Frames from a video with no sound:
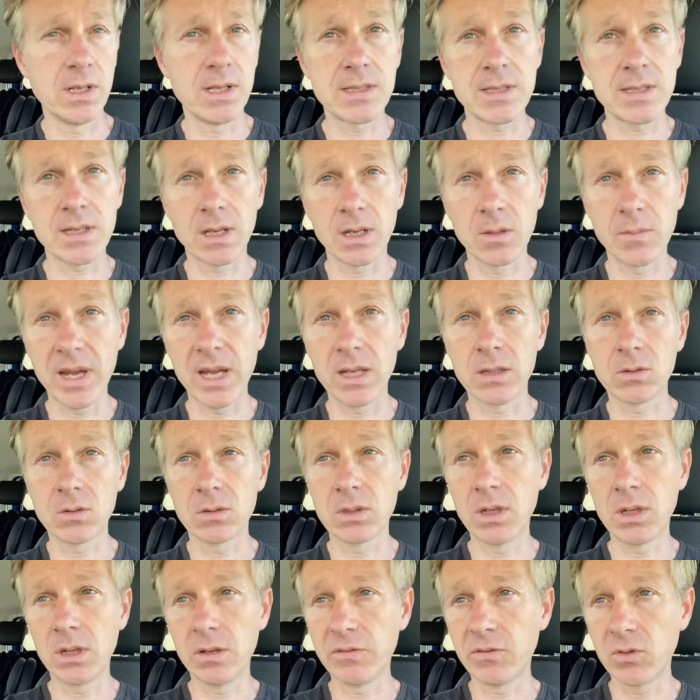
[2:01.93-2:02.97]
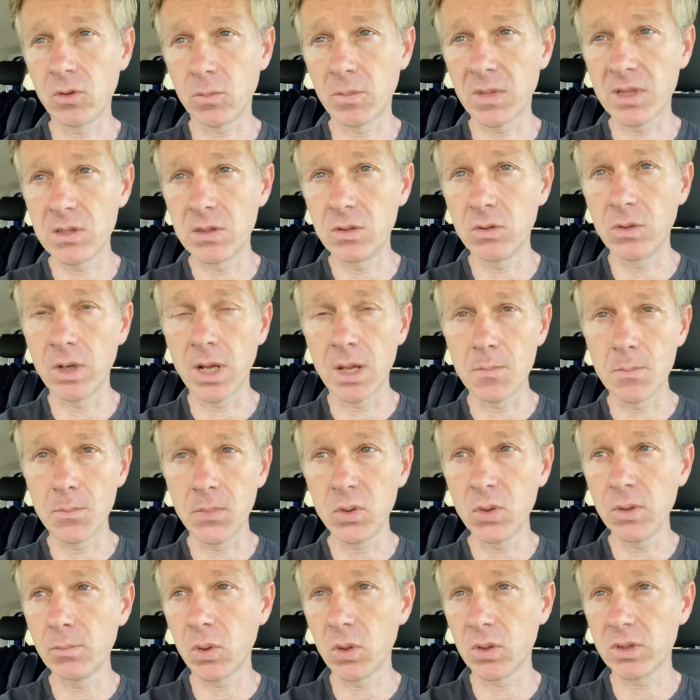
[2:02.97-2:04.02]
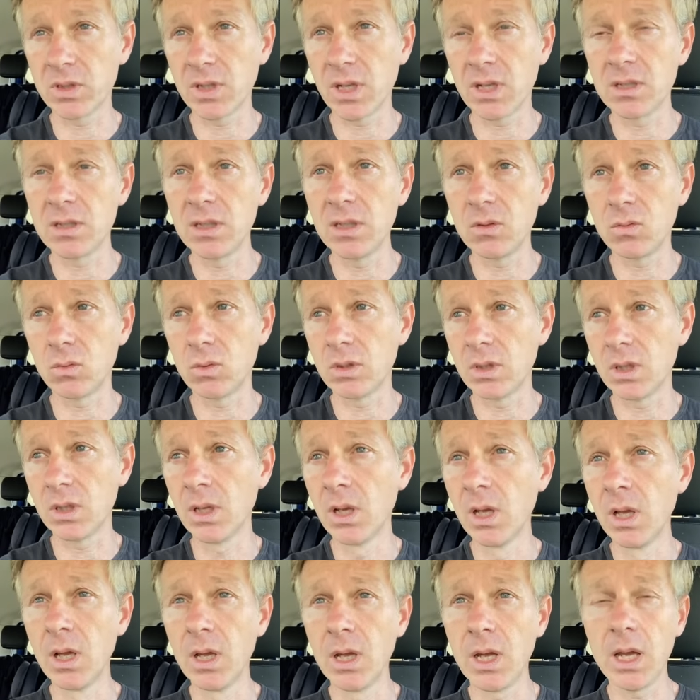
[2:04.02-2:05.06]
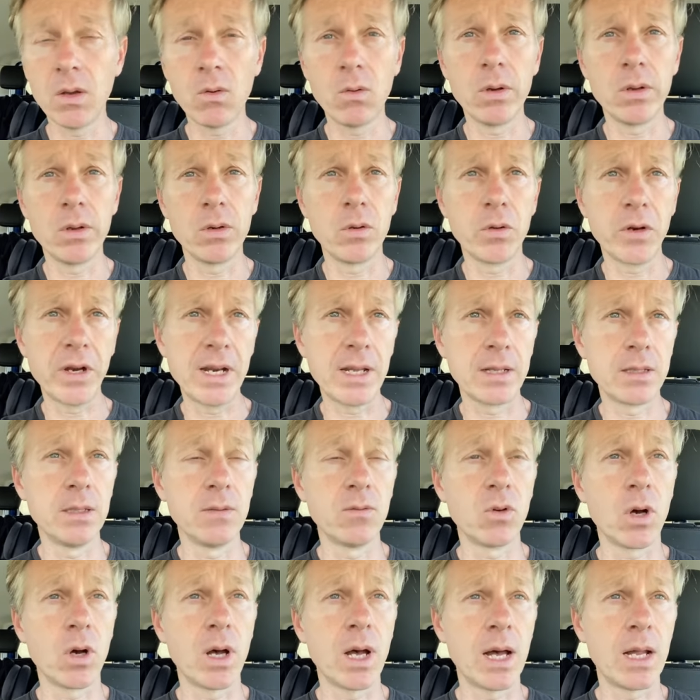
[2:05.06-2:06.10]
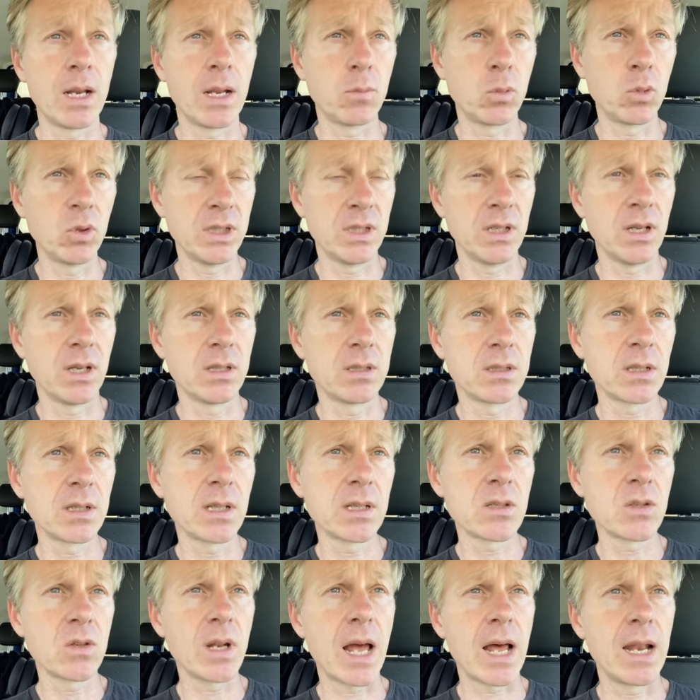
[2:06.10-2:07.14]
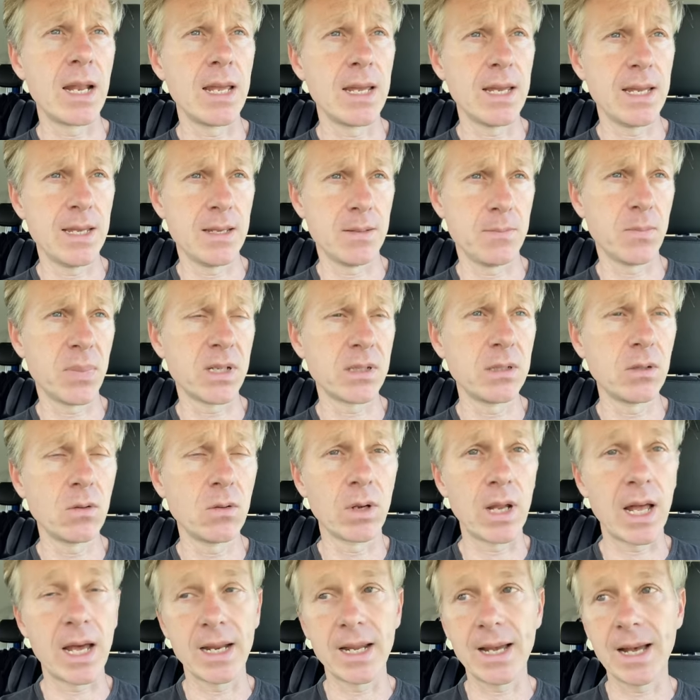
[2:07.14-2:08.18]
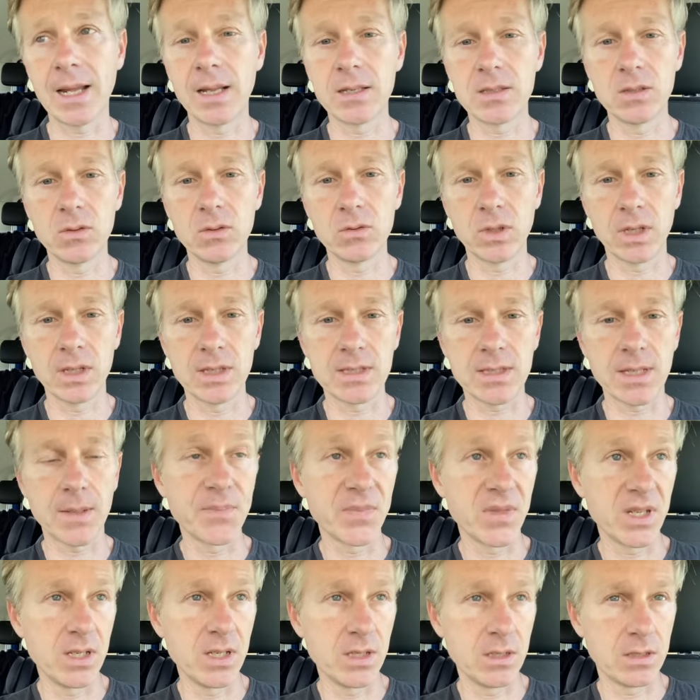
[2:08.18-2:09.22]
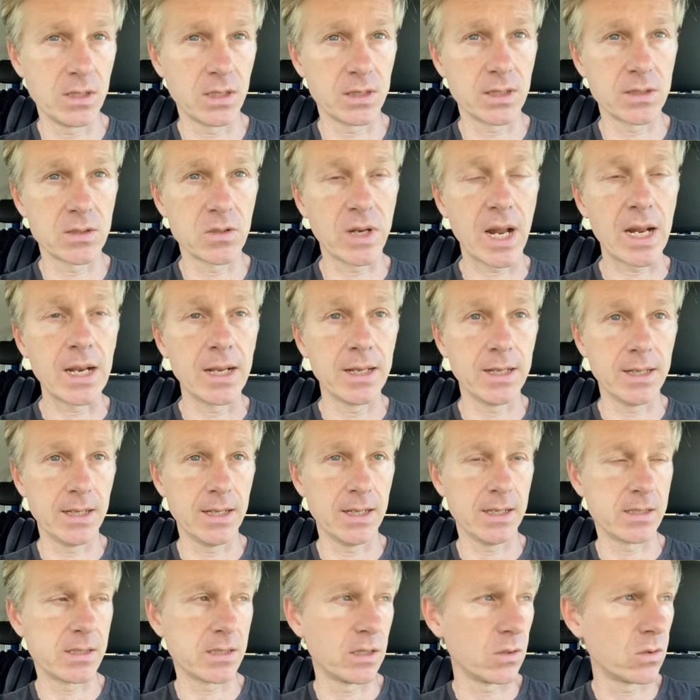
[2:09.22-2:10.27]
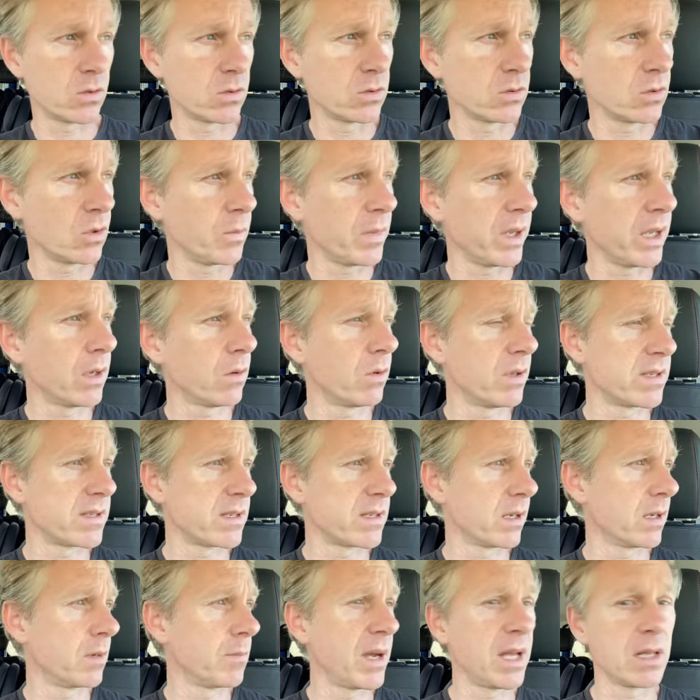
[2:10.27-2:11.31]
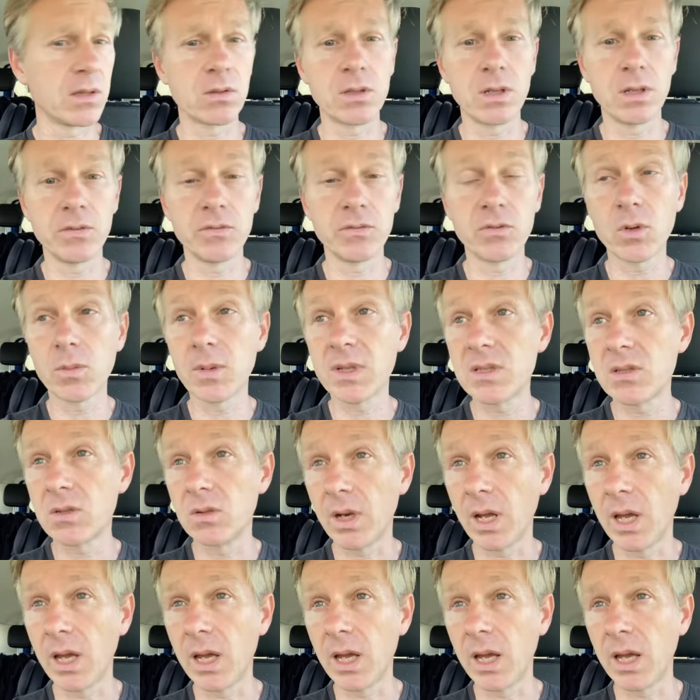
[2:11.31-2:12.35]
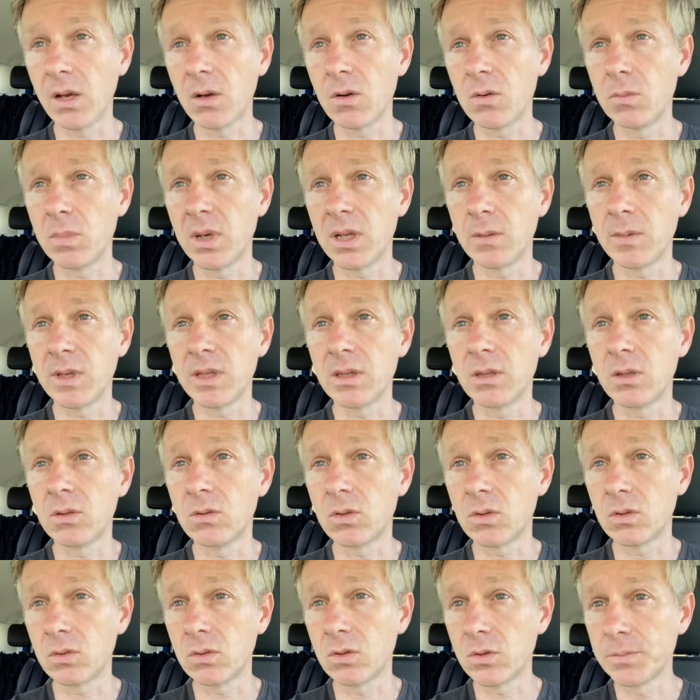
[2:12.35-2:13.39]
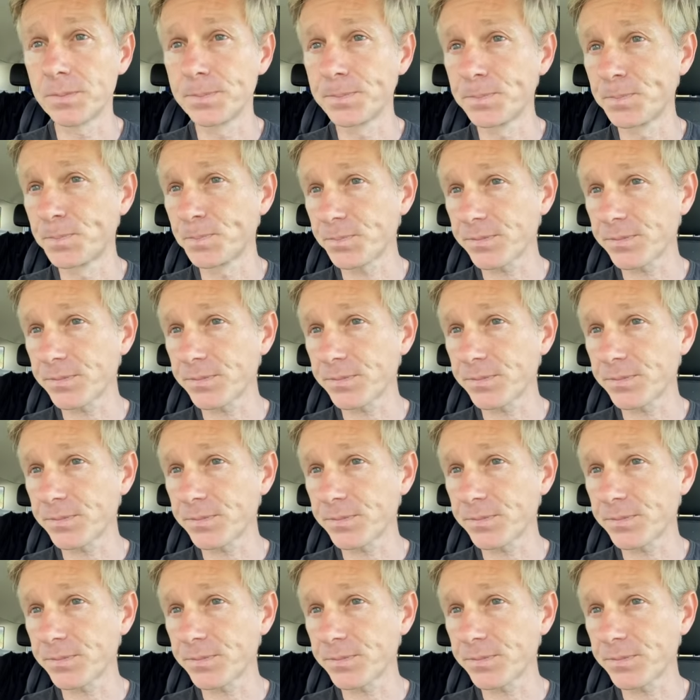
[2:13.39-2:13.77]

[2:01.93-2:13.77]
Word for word: il segmento dell'informazione più importante di tutti è quello relativo alla politica internazionale e in particolare alla sicurezza internazionale e secondo me quel segmento dell'informazione è completamente corrotto